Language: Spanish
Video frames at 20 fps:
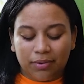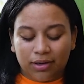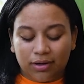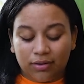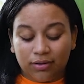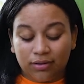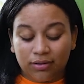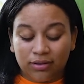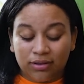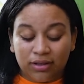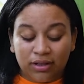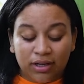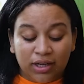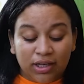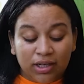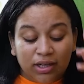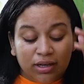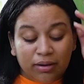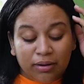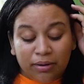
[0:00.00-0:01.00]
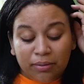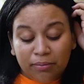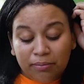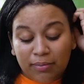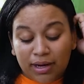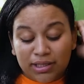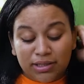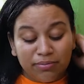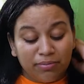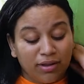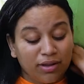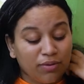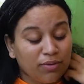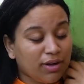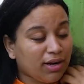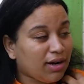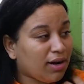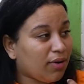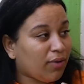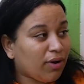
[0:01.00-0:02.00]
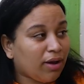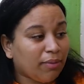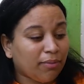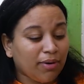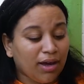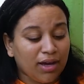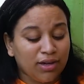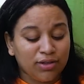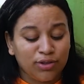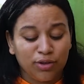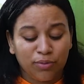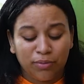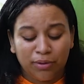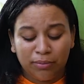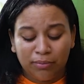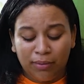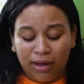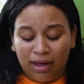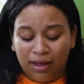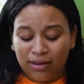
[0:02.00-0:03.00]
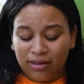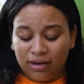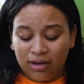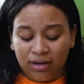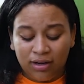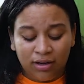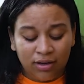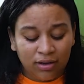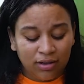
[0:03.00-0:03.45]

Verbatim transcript: pero más me duele lo que me ha hecho mi madre.